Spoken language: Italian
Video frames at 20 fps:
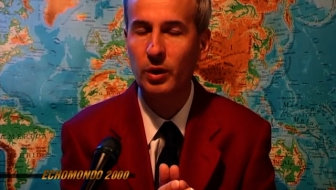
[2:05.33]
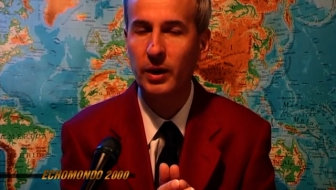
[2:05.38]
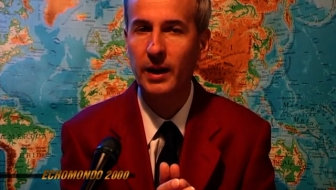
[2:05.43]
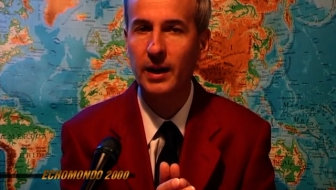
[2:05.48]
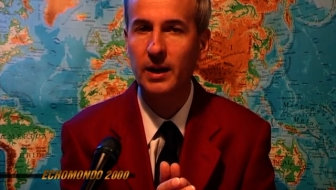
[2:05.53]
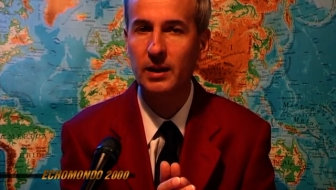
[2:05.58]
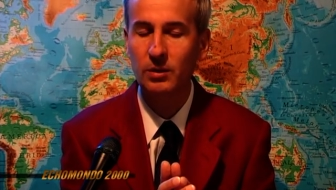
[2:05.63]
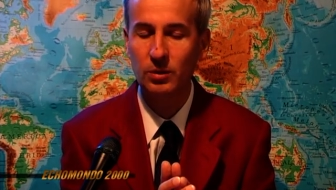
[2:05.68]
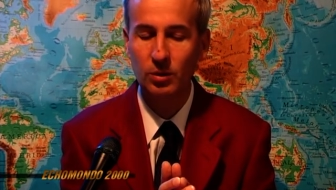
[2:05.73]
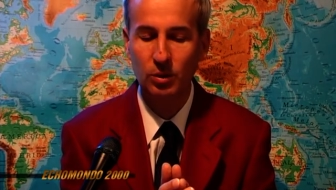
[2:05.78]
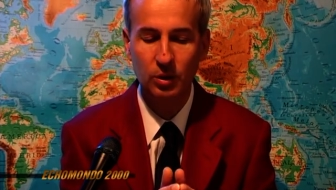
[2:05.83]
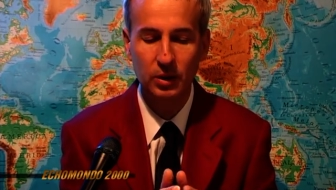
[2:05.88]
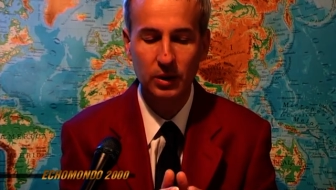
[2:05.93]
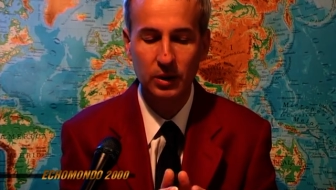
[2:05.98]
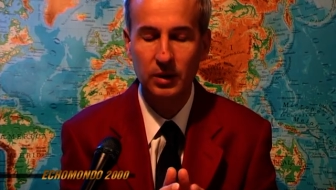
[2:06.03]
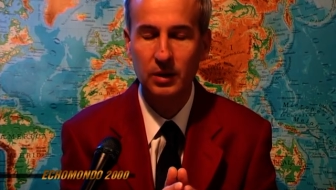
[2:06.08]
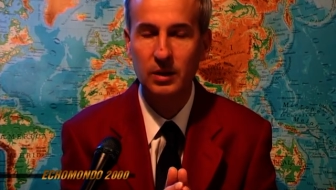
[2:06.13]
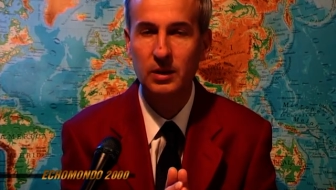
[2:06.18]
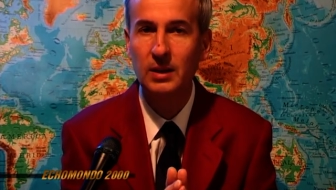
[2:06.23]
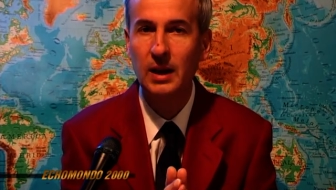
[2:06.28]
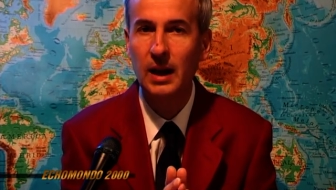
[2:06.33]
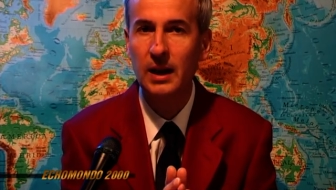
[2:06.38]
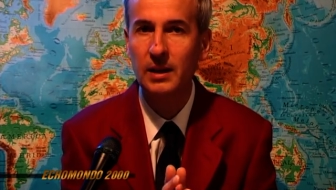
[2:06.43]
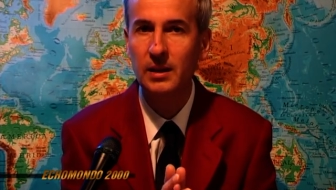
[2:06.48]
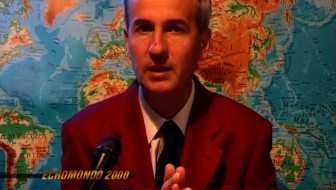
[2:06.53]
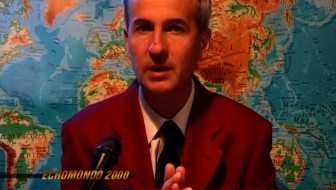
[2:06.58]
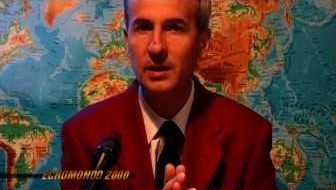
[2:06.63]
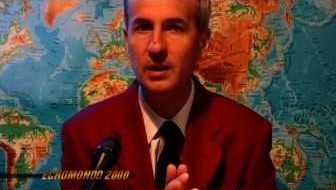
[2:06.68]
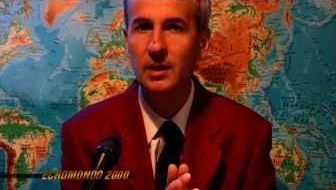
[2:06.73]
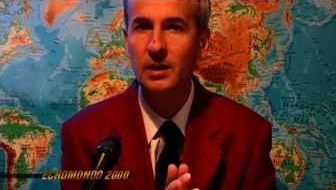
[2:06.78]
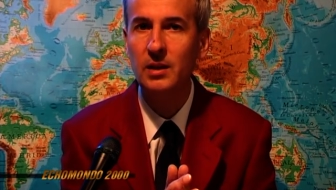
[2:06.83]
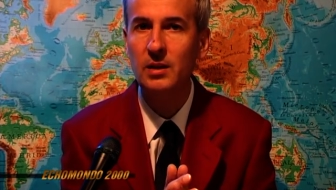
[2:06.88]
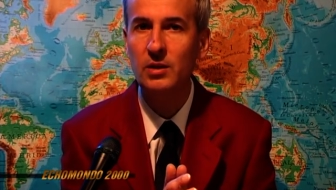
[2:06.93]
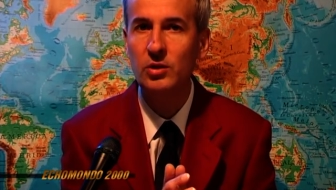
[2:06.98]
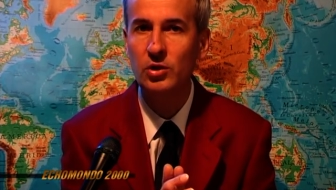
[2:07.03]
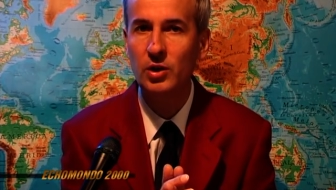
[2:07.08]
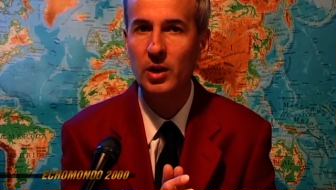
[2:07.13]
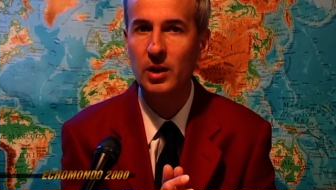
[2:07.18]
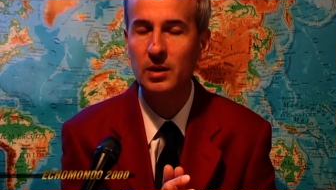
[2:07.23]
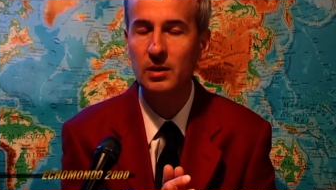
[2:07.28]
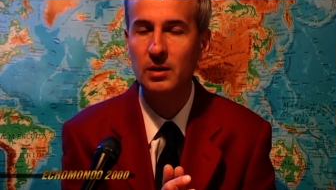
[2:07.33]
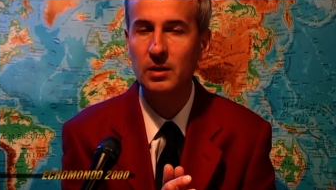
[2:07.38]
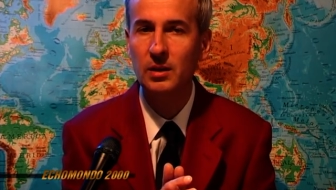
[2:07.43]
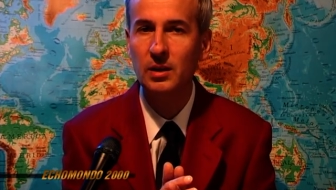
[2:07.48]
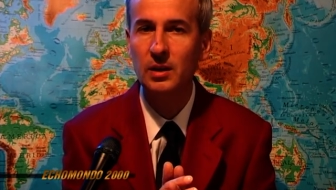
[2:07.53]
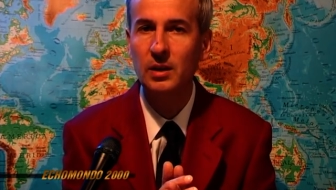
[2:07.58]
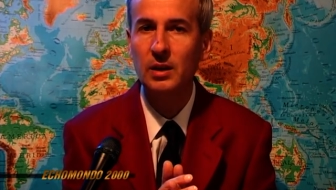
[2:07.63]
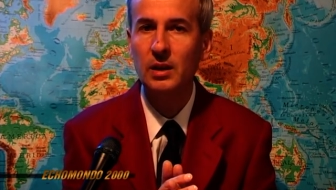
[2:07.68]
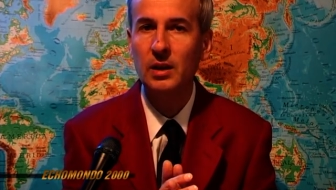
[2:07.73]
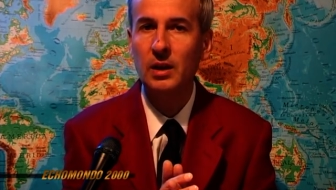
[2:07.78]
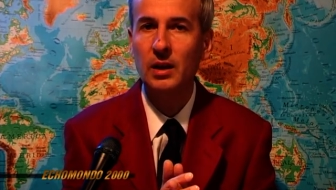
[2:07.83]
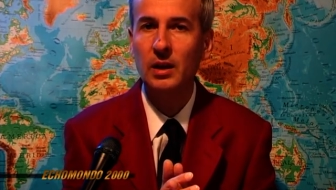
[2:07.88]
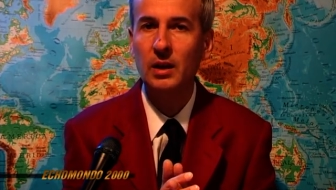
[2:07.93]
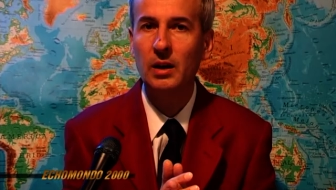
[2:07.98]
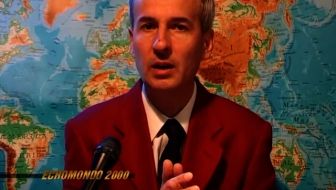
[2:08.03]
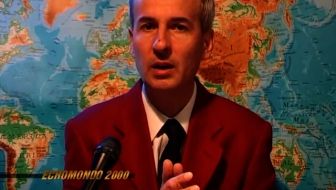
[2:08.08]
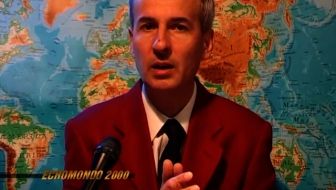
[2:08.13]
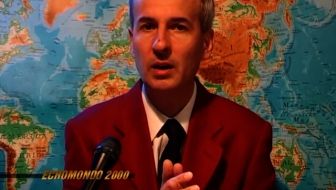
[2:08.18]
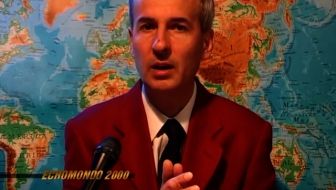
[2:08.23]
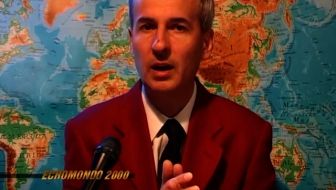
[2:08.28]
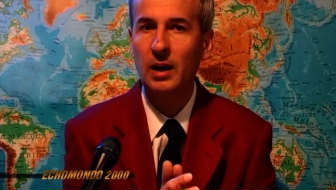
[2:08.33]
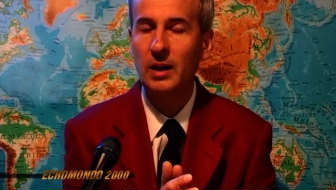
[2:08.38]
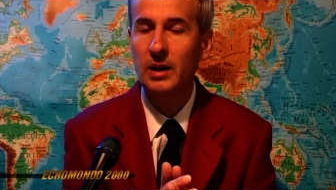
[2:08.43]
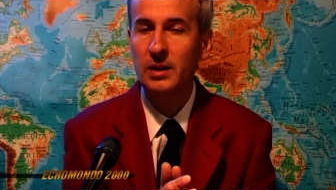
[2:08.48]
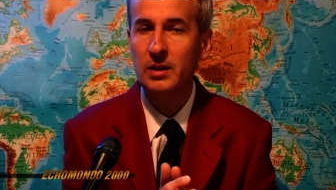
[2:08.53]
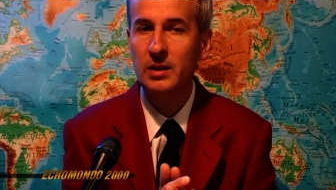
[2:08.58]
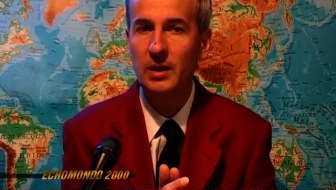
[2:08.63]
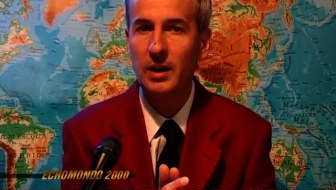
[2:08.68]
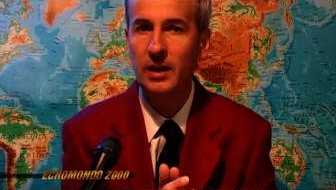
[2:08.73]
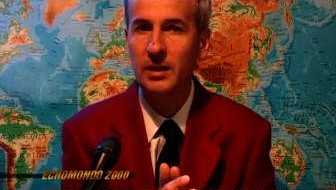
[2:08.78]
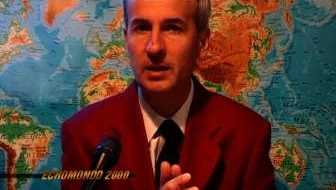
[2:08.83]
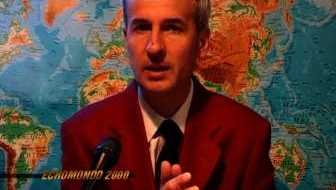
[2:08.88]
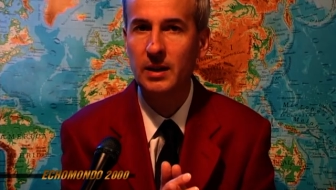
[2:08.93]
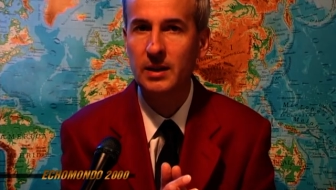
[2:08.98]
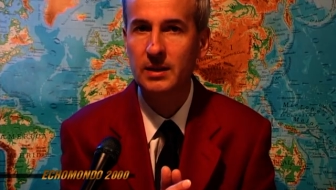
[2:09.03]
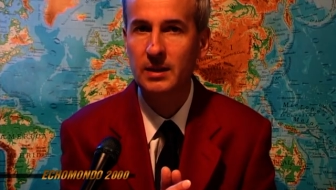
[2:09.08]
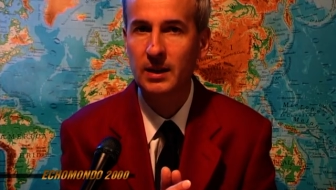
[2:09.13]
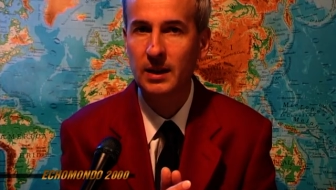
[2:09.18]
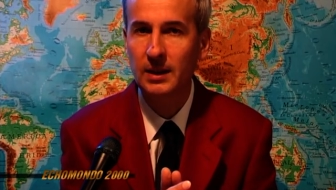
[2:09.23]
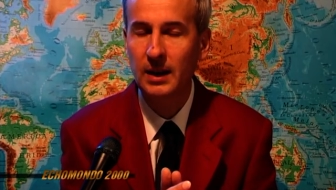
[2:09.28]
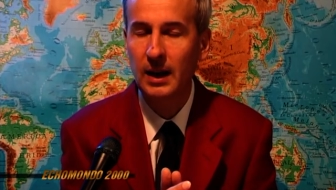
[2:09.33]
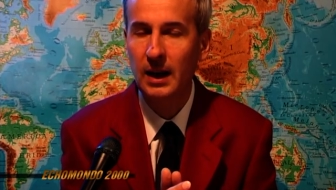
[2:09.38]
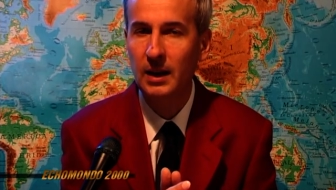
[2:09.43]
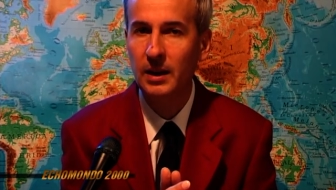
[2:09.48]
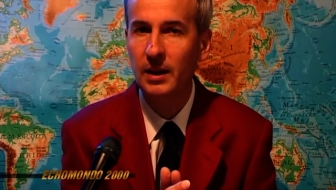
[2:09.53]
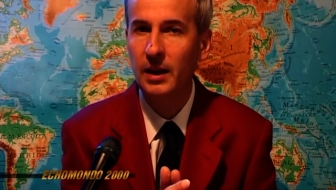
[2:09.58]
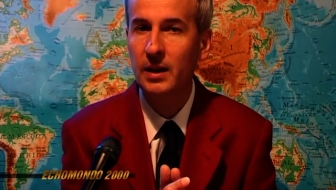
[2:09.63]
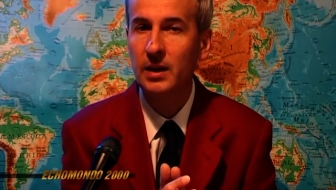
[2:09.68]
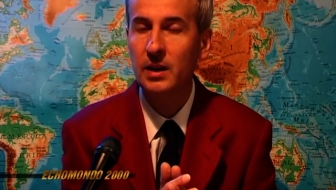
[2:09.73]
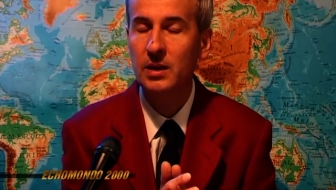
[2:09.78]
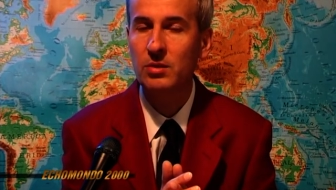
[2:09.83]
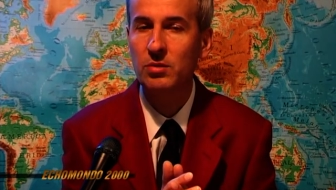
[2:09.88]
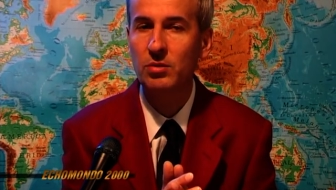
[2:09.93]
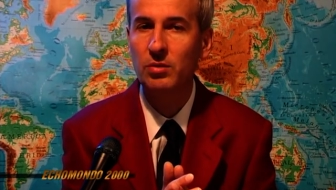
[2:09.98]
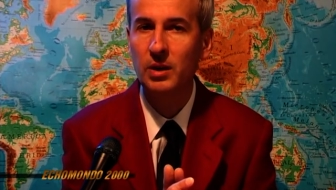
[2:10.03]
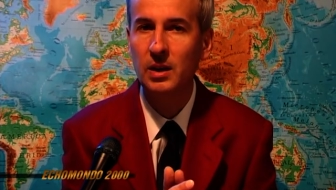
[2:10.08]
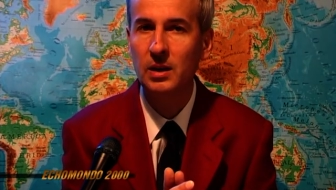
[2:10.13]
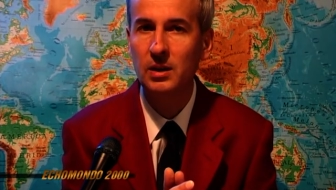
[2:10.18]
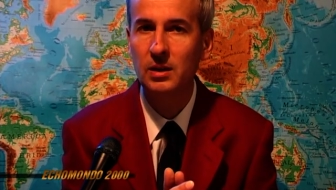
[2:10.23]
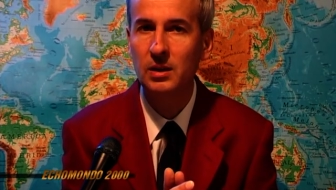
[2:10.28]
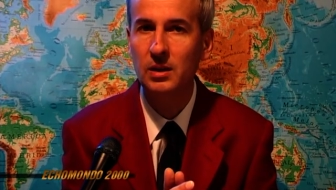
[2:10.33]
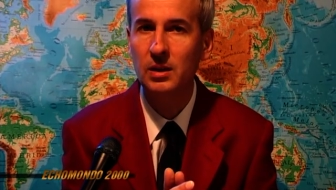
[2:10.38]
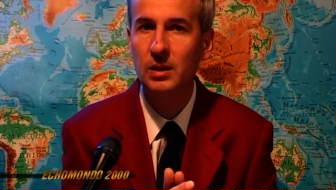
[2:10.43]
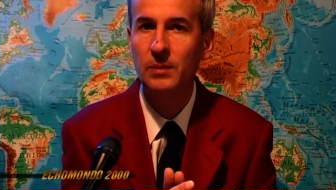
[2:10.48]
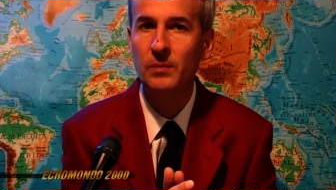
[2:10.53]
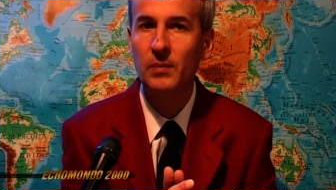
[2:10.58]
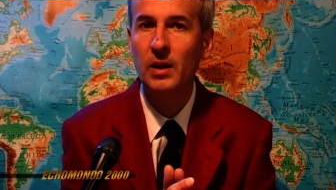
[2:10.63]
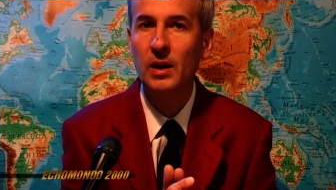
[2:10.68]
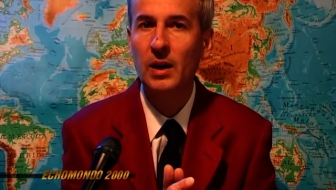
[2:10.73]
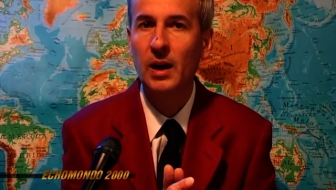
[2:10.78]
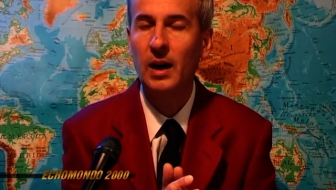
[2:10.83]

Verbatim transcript: creando danni ingenti eh, alla segnaletica stradale, ai cassonetti,